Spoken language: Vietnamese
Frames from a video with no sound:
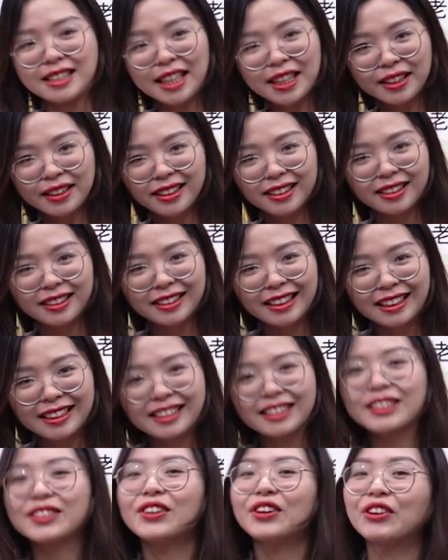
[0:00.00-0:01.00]
sinh tử các
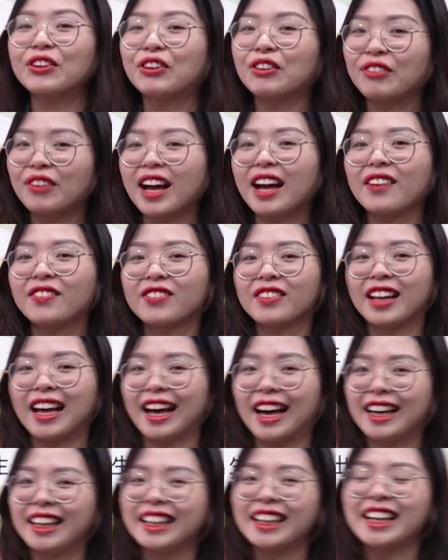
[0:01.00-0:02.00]
thứ rồi đúng không ạ
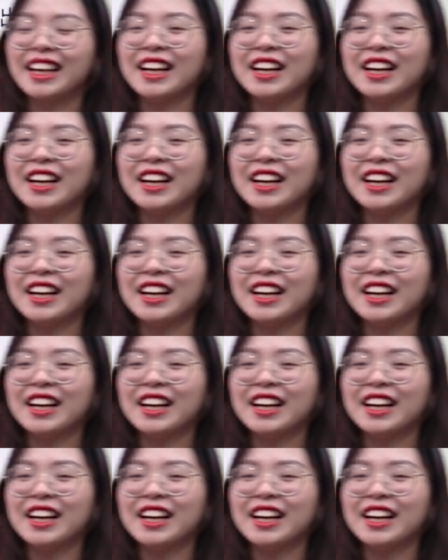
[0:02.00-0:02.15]
hay